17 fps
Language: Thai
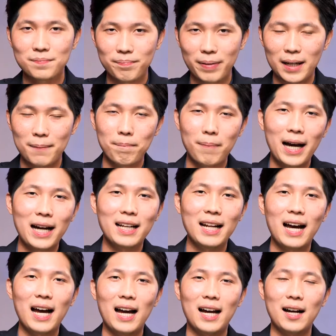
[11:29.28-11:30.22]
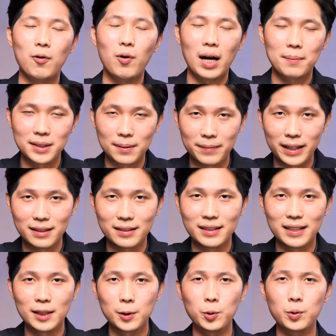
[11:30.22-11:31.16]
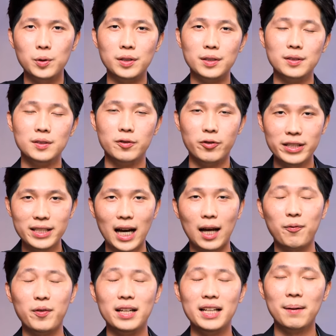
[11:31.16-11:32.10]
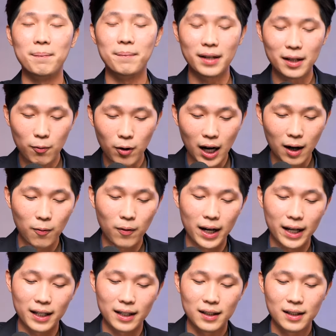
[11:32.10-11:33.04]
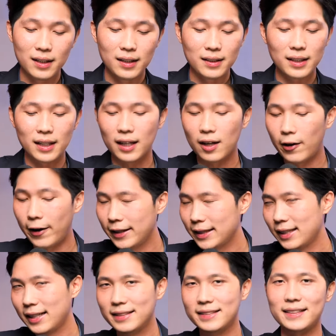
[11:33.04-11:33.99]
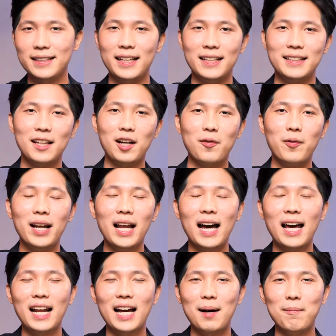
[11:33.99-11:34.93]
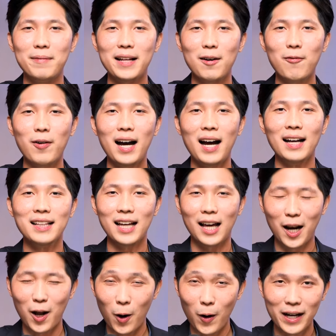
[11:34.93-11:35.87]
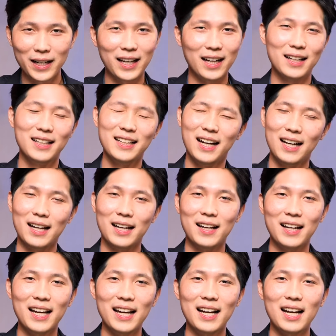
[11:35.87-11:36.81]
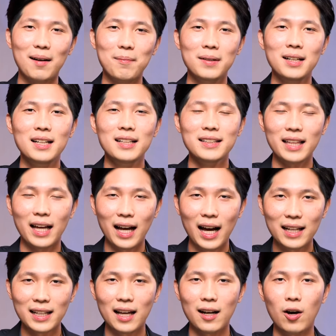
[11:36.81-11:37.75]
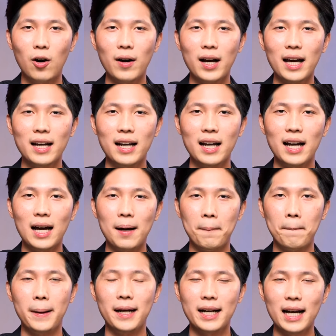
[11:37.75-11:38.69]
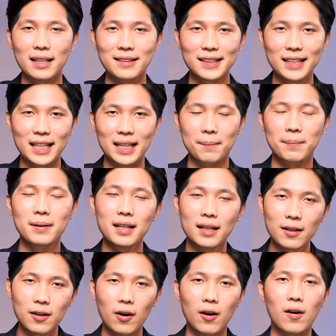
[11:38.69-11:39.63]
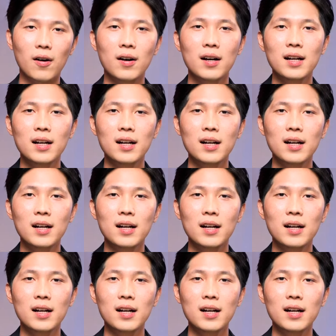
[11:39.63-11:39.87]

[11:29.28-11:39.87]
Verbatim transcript: เป็นปลายทางความสำเร็จที่คุณริชาร์ดวิลเลียมได้วางไว้เธอคอยเตือนสติตลอดเวลานะครับเรียกว่าทะเลาะกันทั้งเรื่องเลยก็ได้ครับแต่การทะเลาะกันนะครับเป็นการติเพื่อก่อ